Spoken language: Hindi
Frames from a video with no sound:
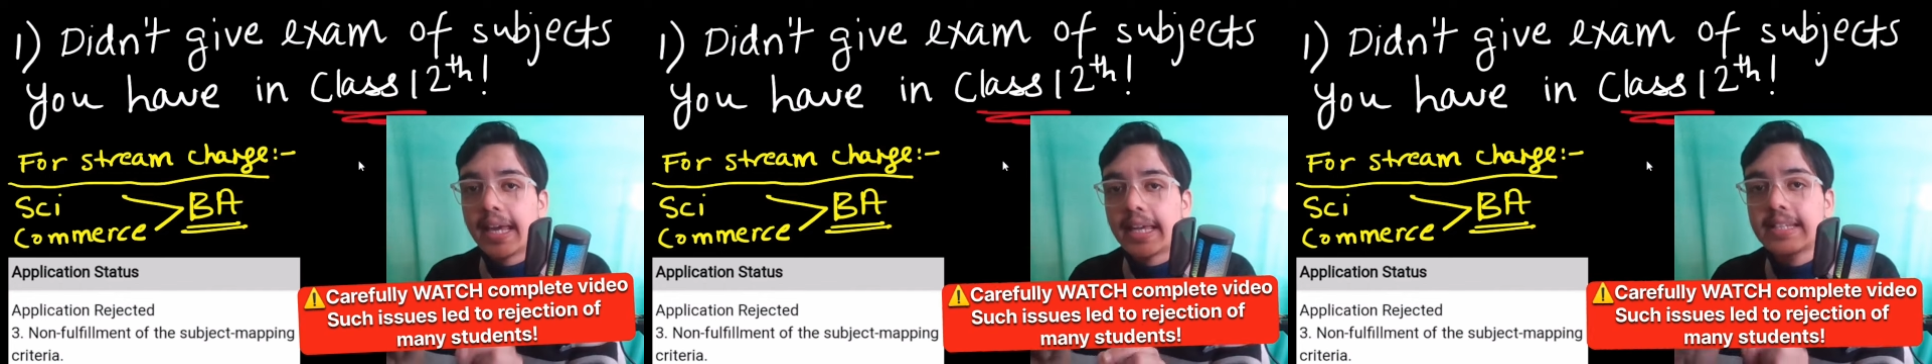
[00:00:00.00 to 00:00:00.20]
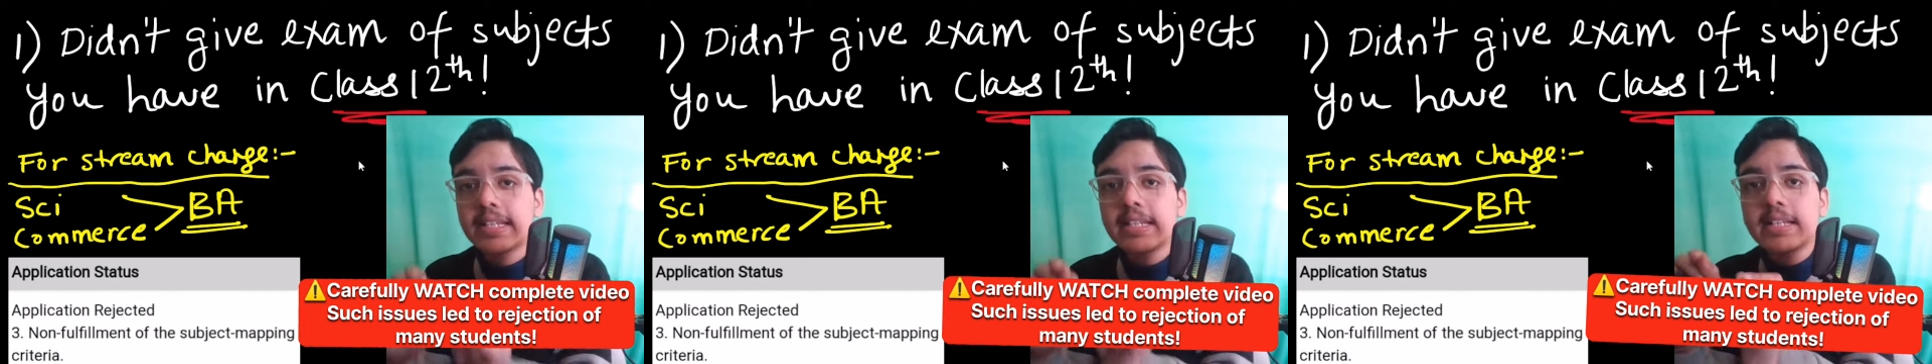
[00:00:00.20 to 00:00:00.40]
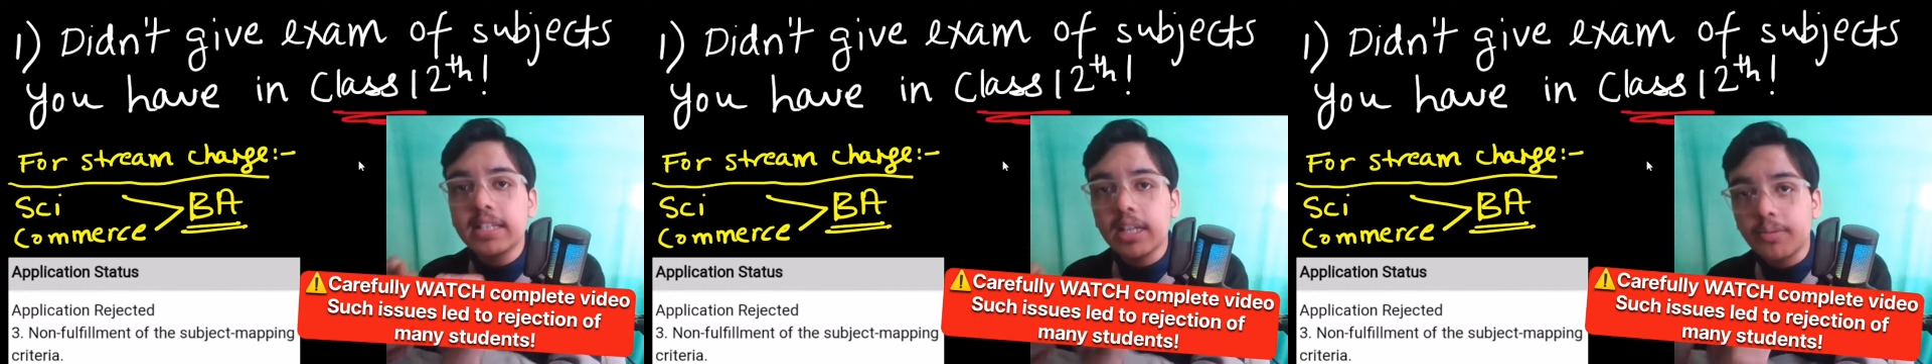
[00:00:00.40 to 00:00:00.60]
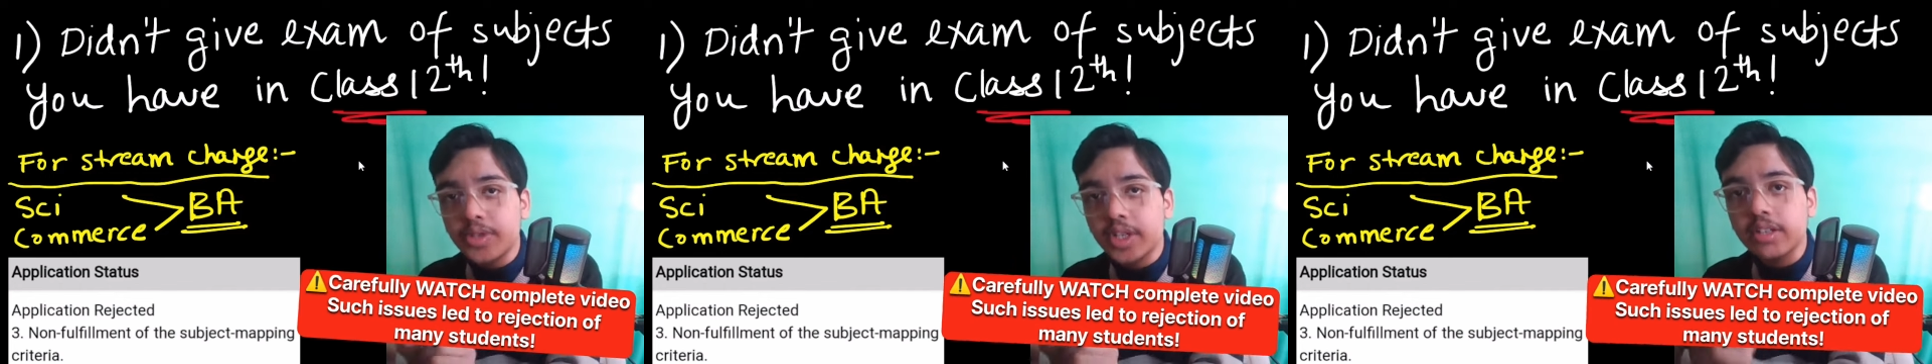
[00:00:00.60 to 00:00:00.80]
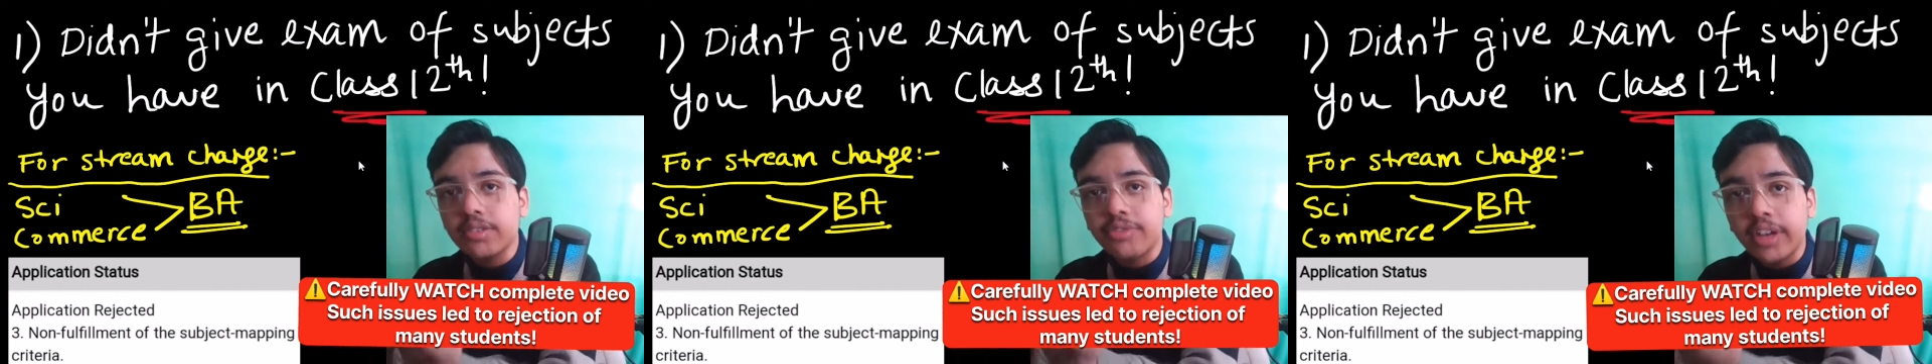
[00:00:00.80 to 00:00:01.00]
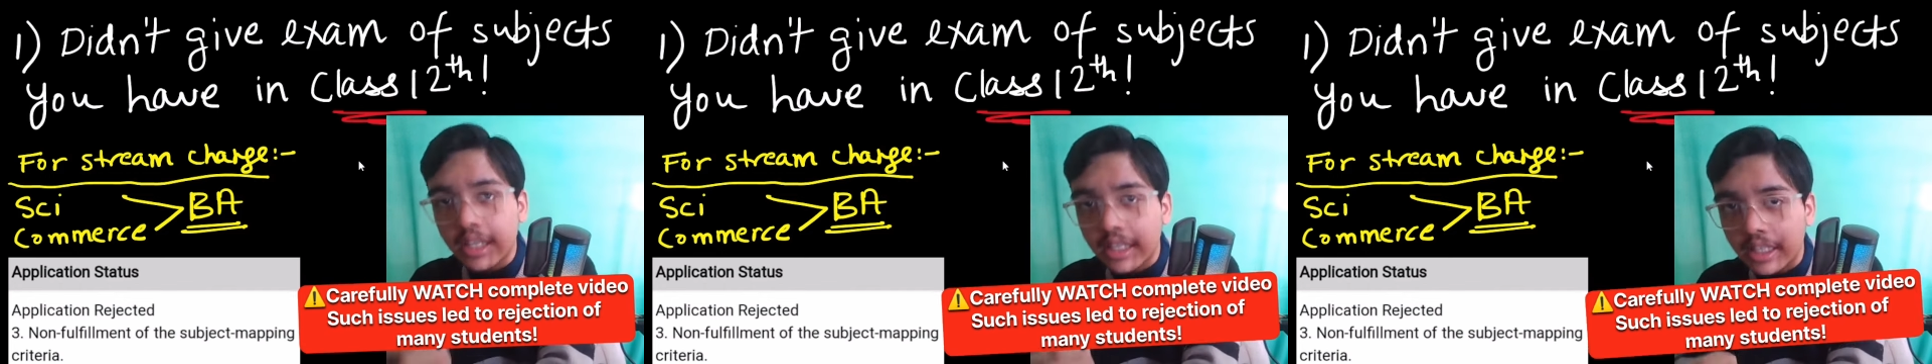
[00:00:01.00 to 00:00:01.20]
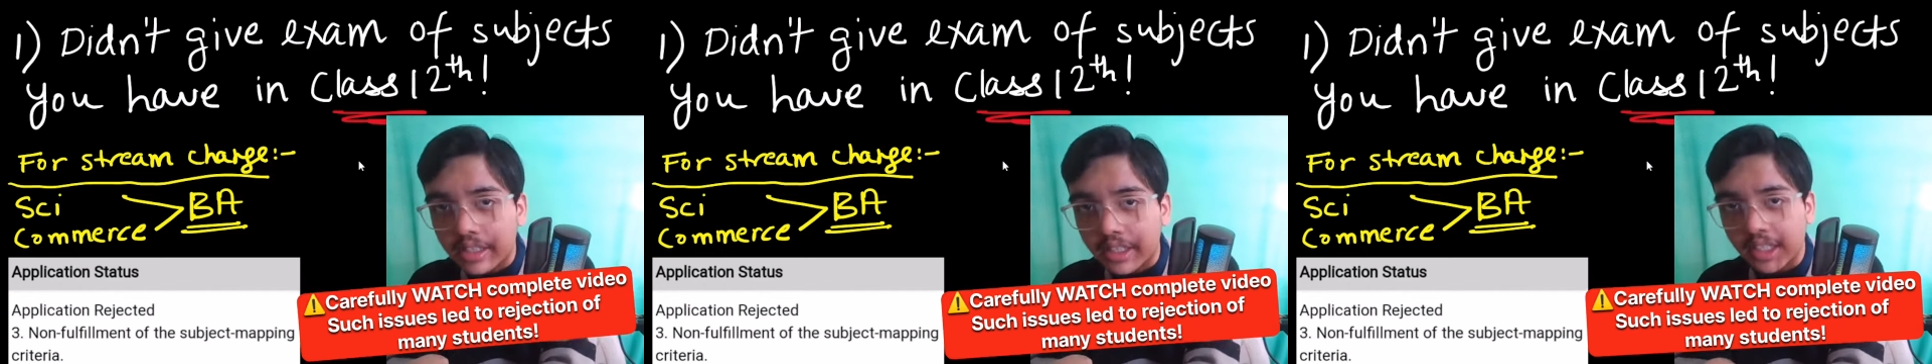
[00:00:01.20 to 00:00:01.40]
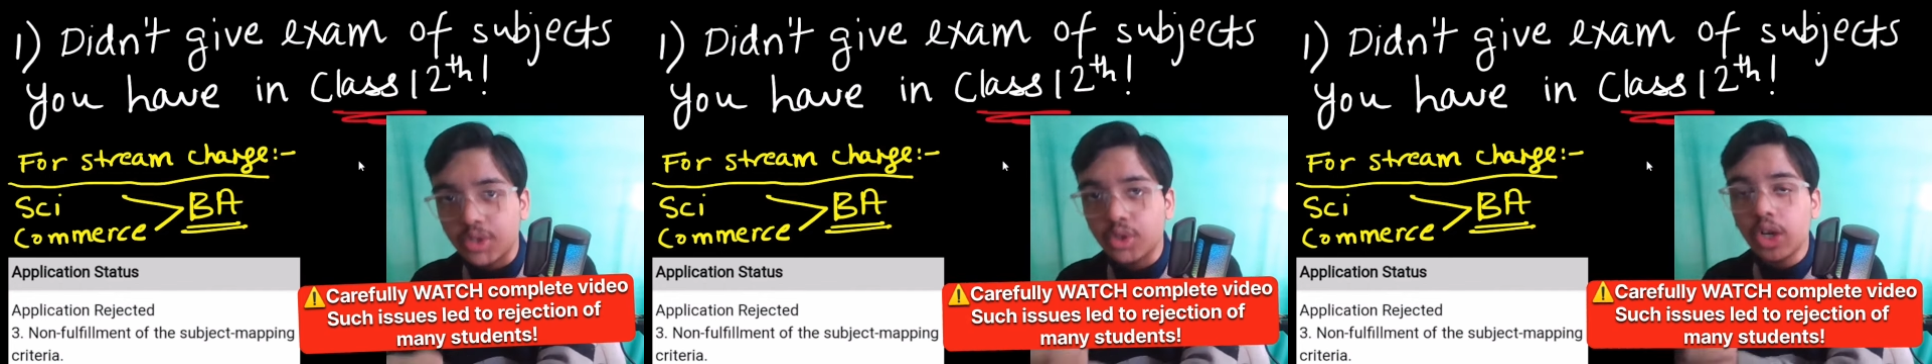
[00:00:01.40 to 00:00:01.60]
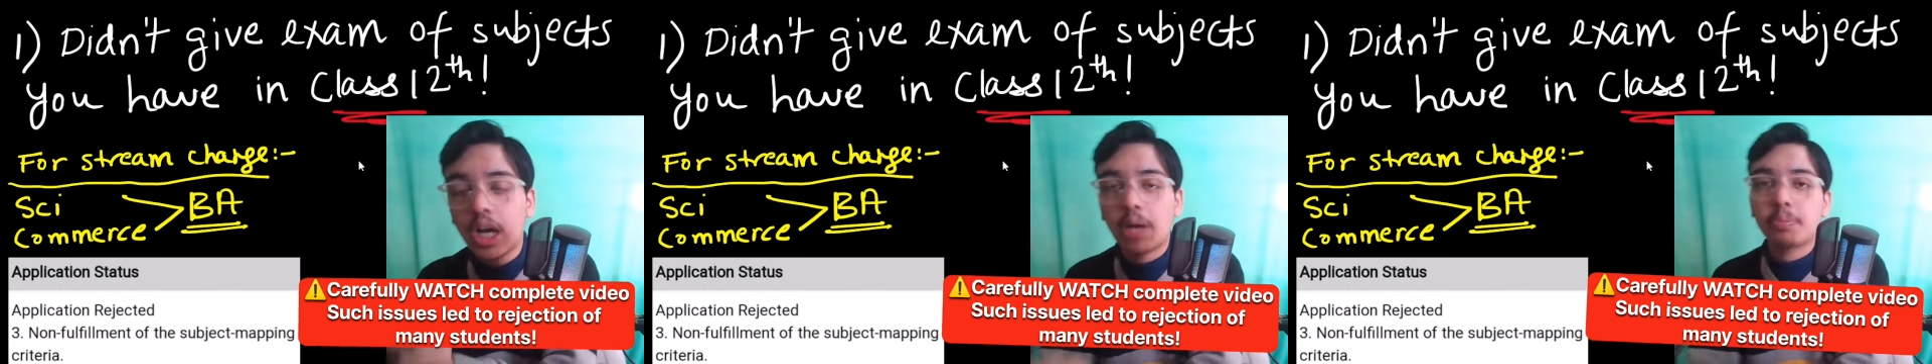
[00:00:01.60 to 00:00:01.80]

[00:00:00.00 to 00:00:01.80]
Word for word: ऐसे सब्जेक्ट फिल कर दिए जो